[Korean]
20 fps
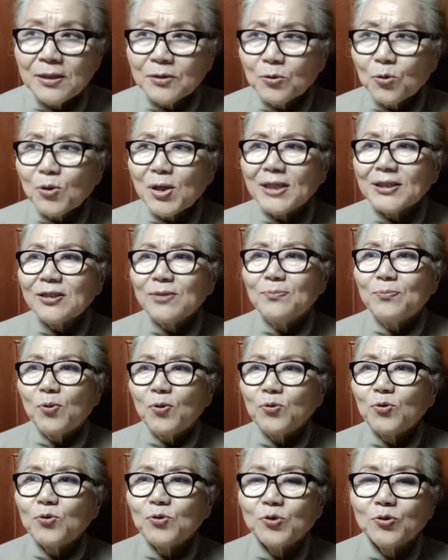똑같은
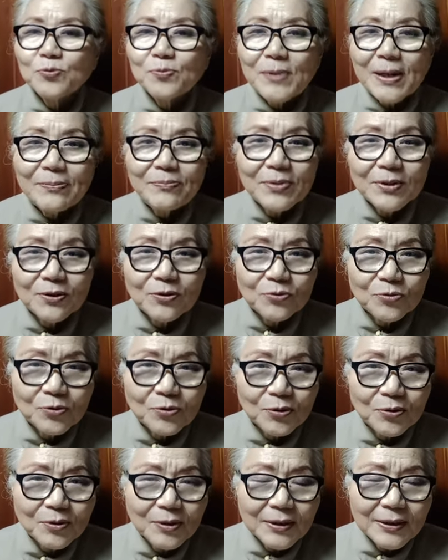포도주 반병을
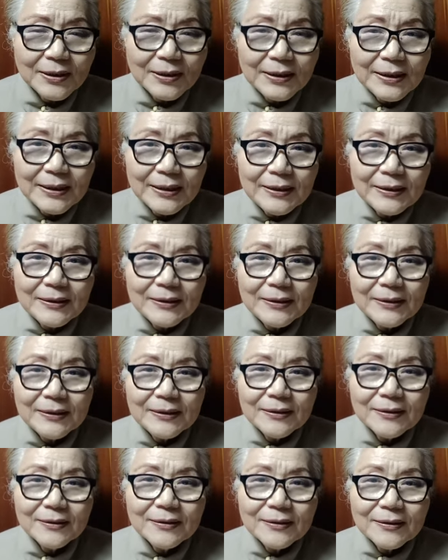두고
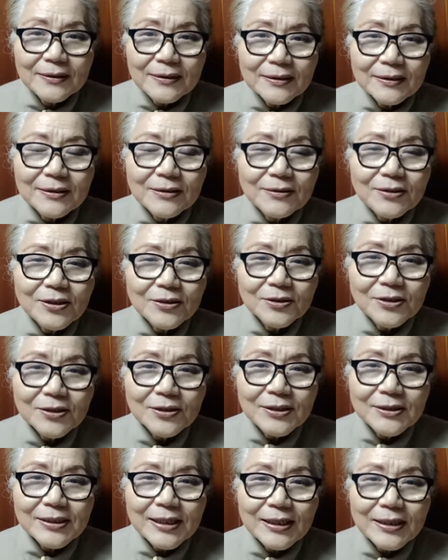어,
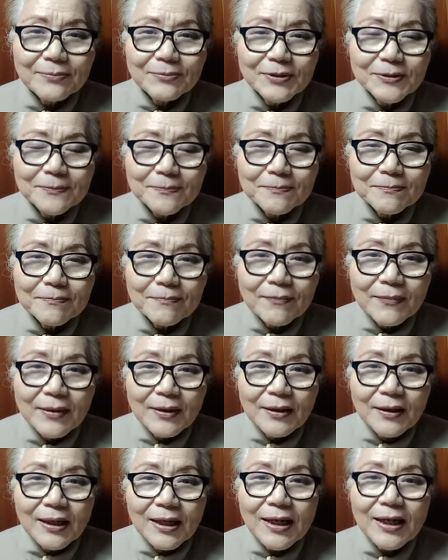긍정적인 사람은
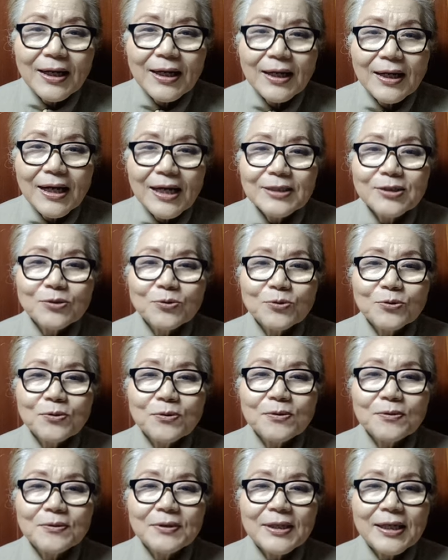아,
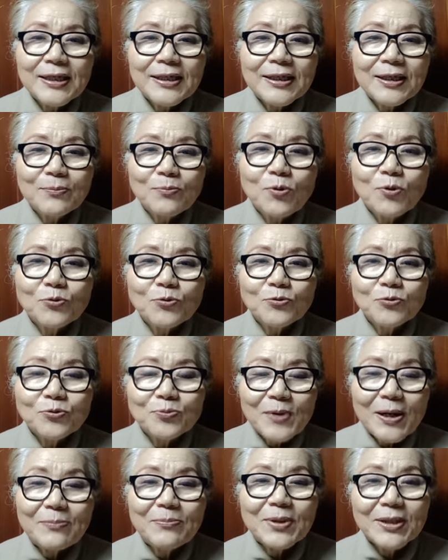아직도 나에게 포도주
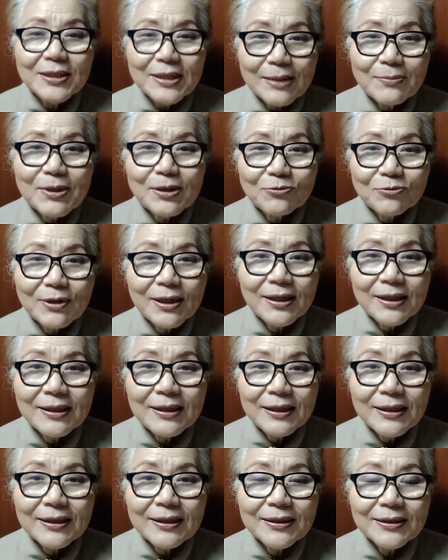반병이
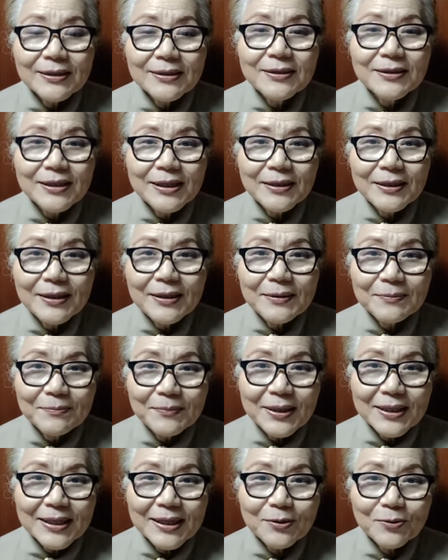남았구나 그렇게
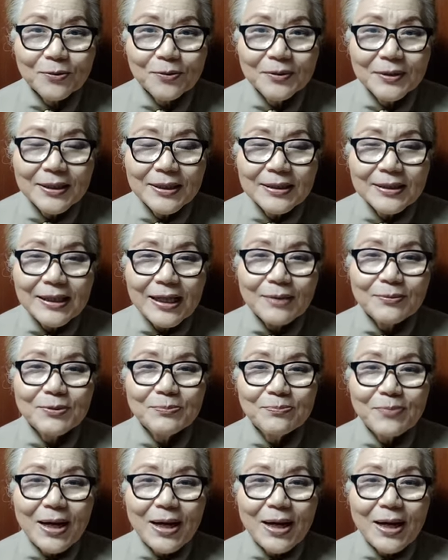말하고 남은